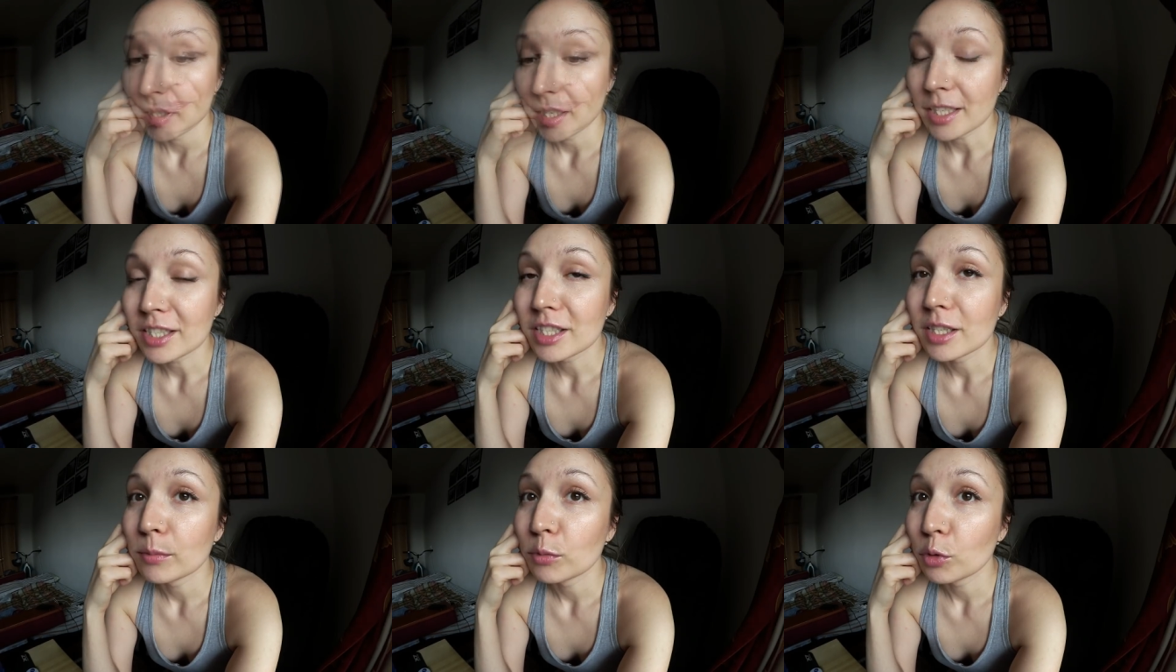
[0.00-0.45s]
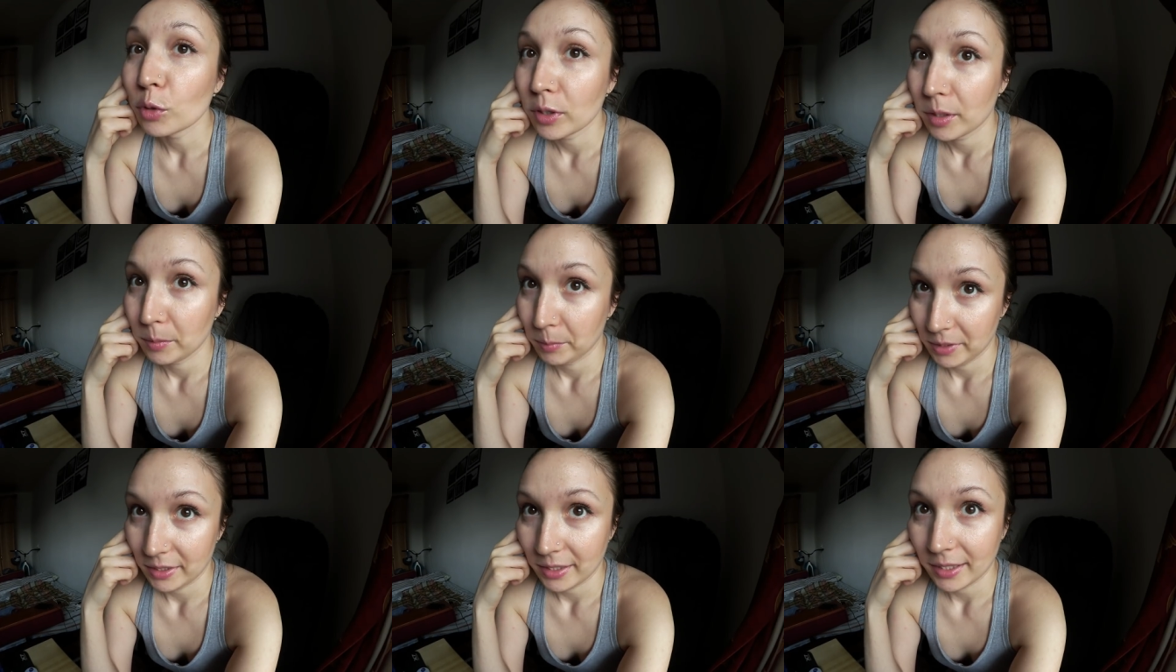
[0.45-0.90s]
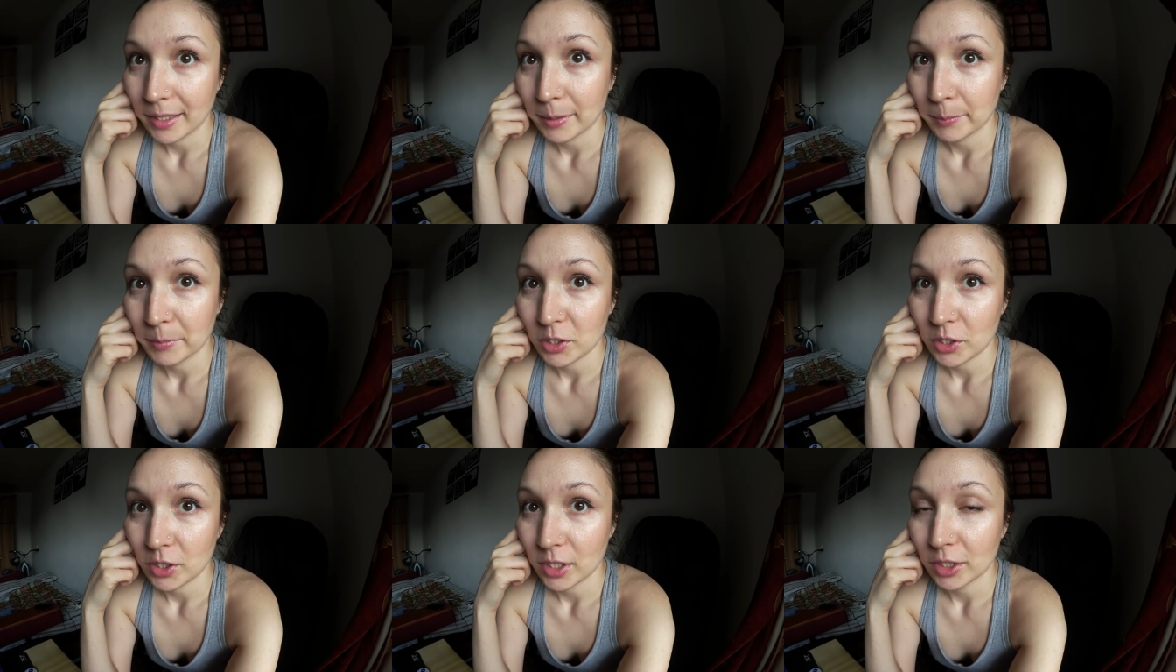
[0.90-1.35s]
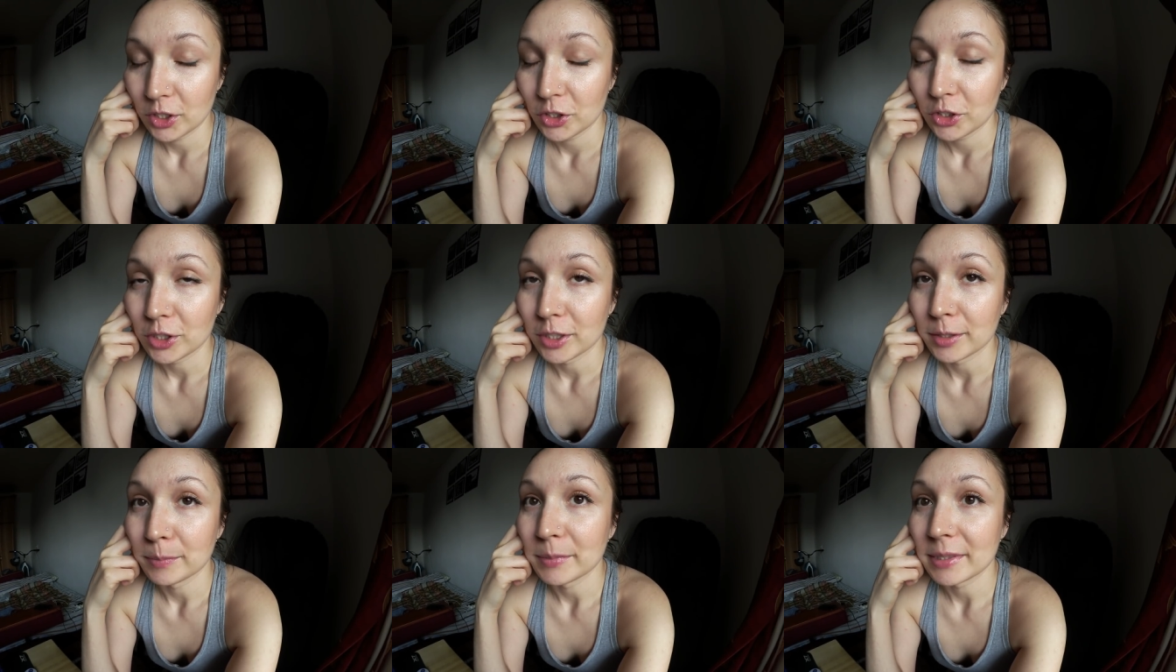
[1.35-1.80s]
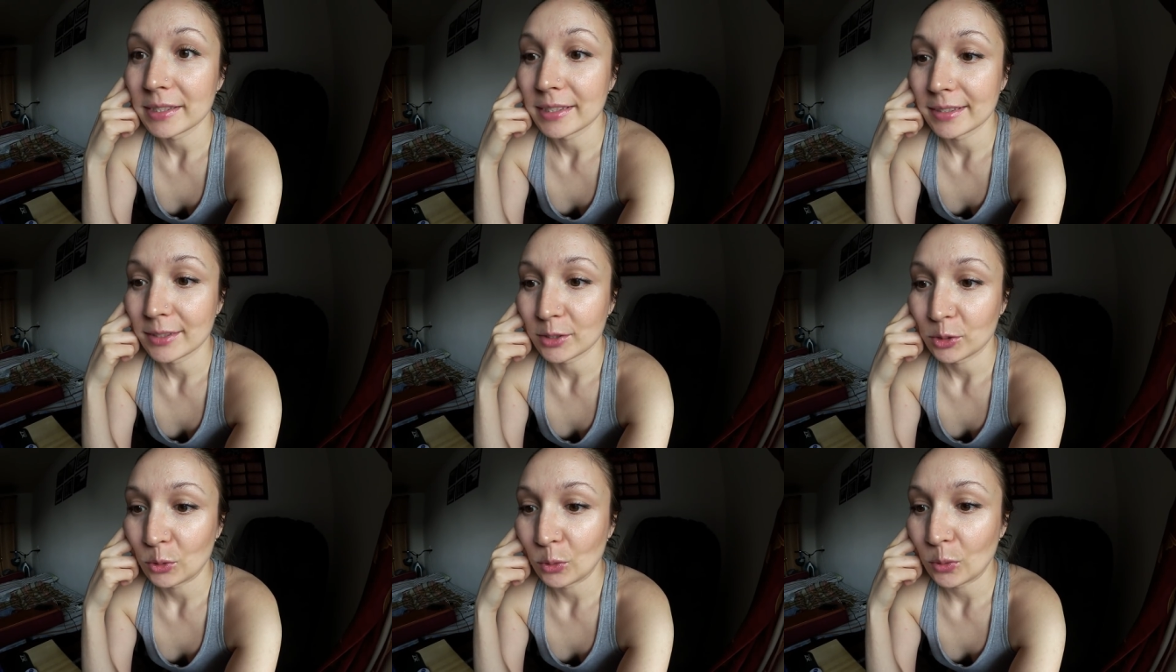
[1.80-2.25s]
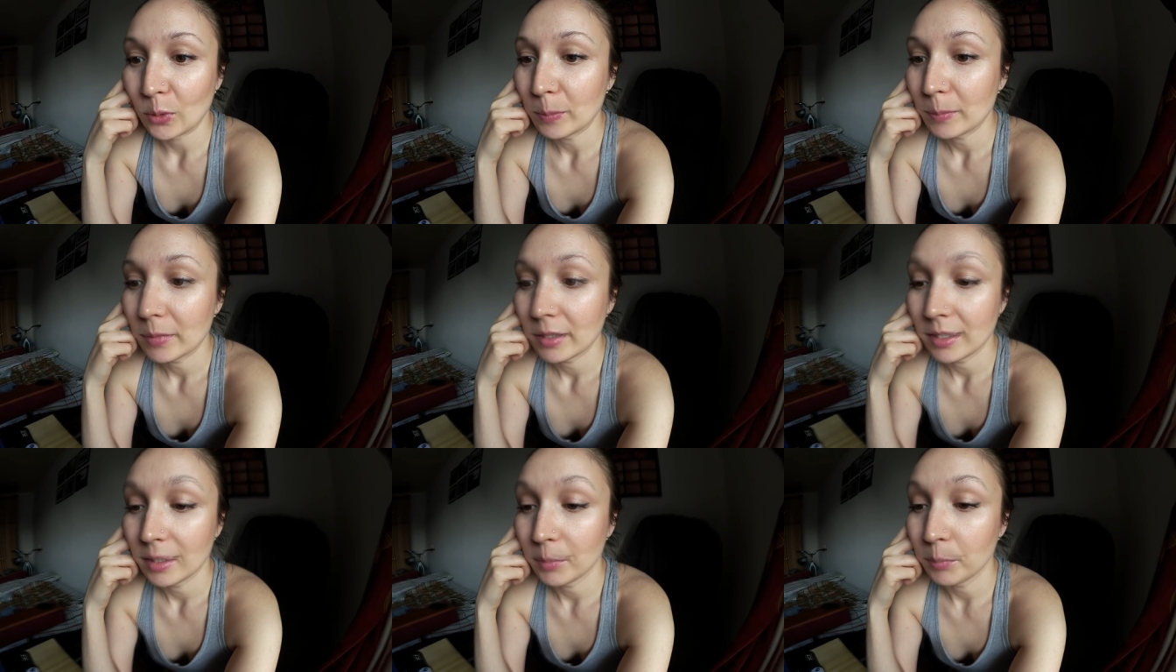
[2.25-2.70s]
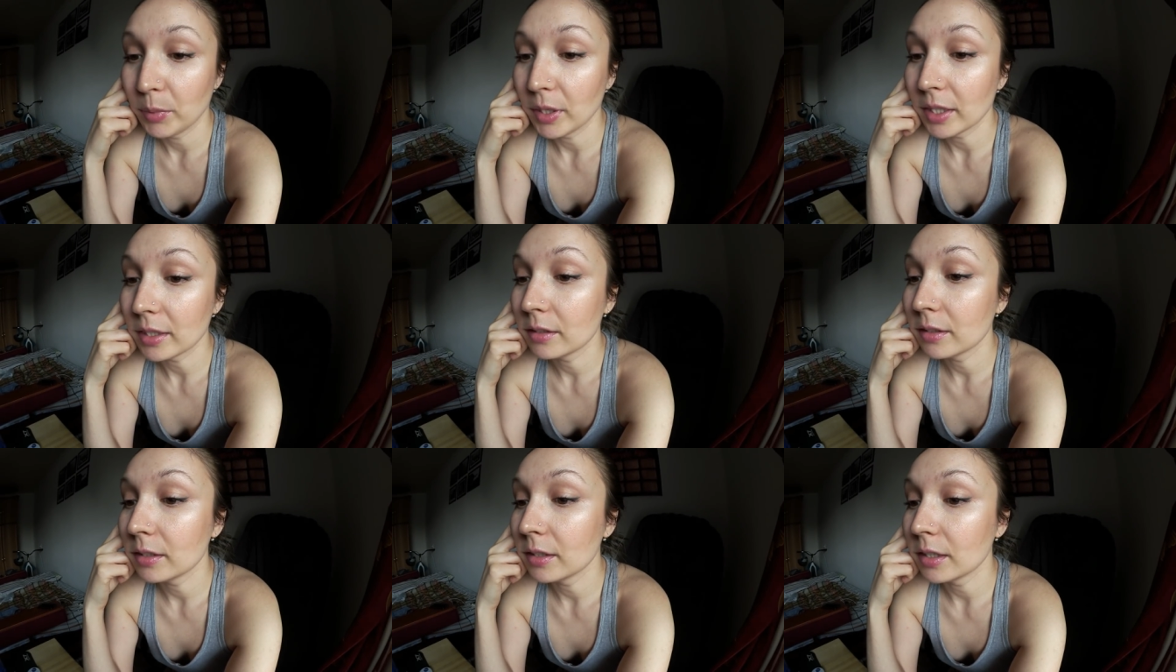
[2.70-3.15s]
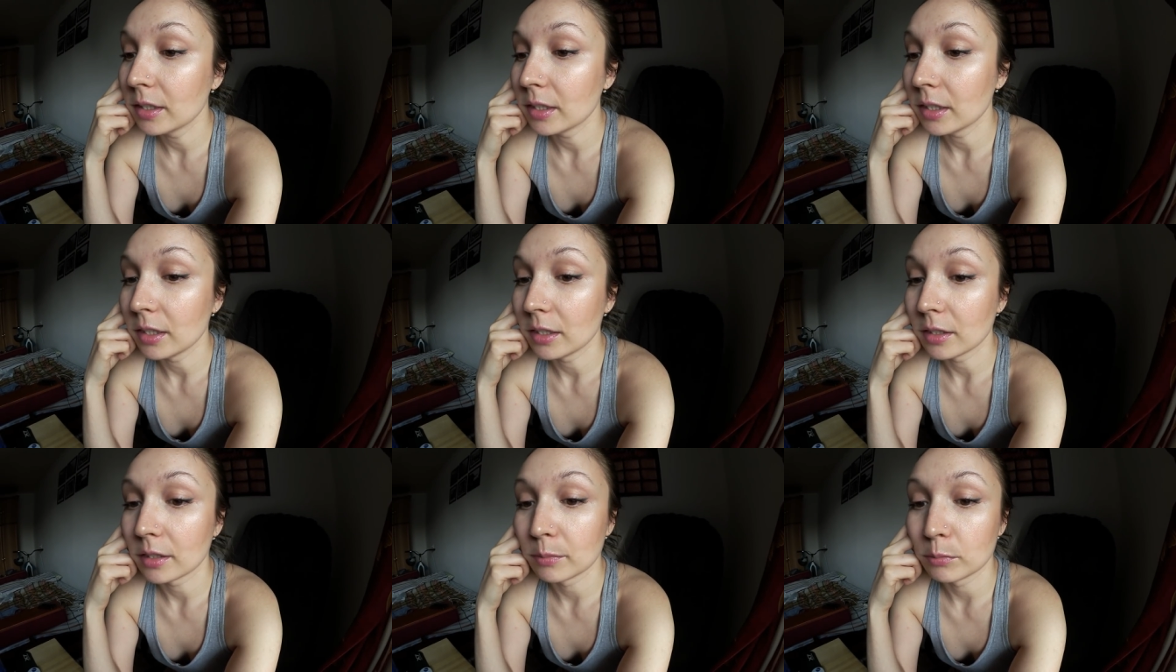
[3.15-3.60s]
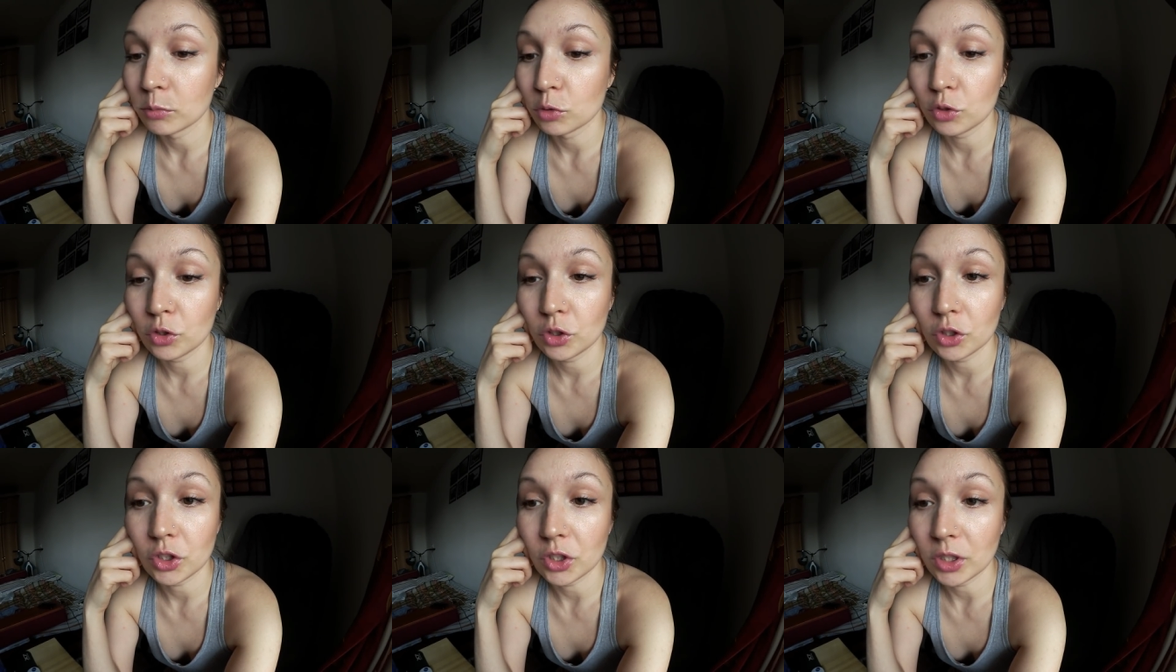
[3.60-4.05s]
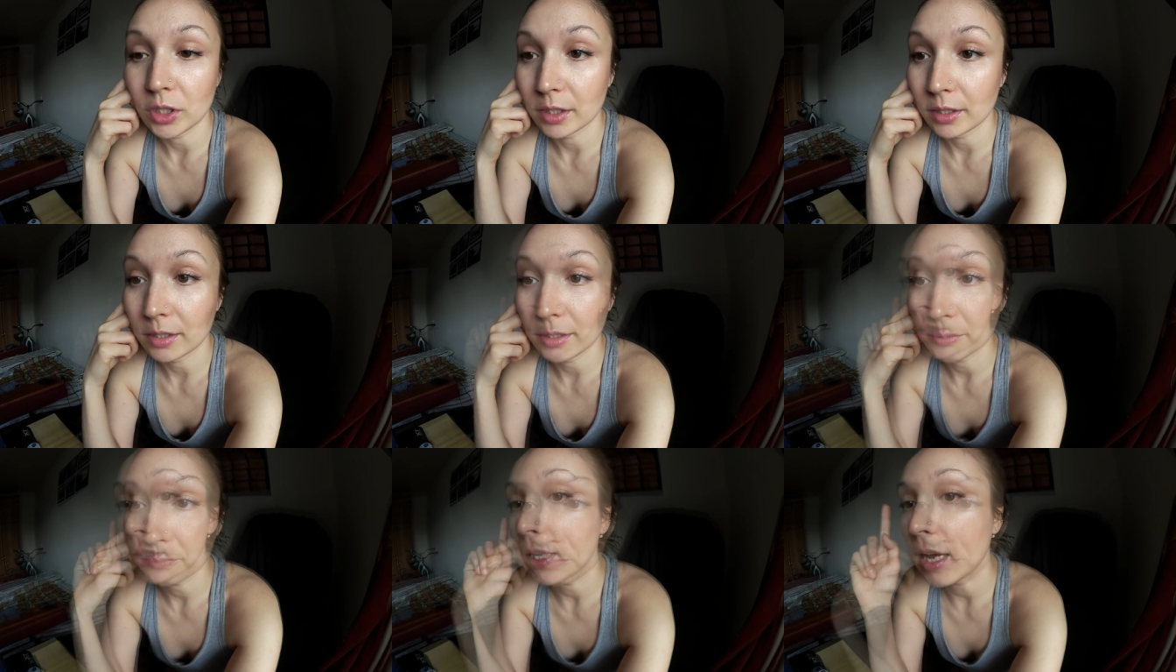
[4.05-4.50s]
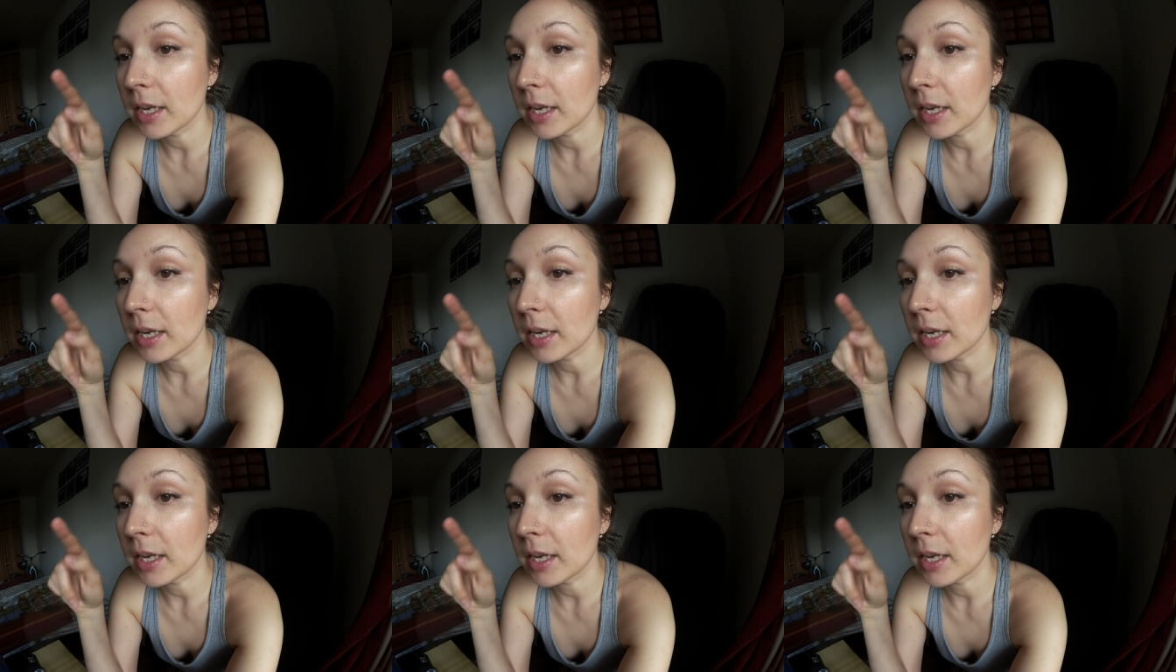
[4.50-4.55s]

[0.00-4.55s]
Я со многими такими женщинами знакома, и бедные их мужчины.